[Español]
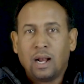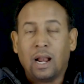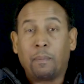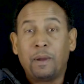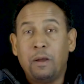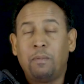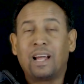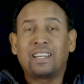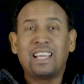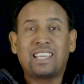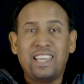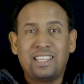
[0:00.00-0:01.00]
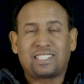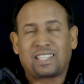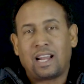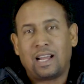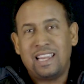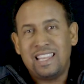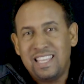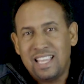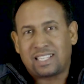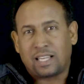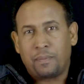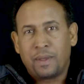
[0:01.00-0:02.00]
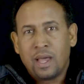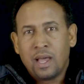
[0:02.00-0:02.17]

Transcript: La Biblia registra y dice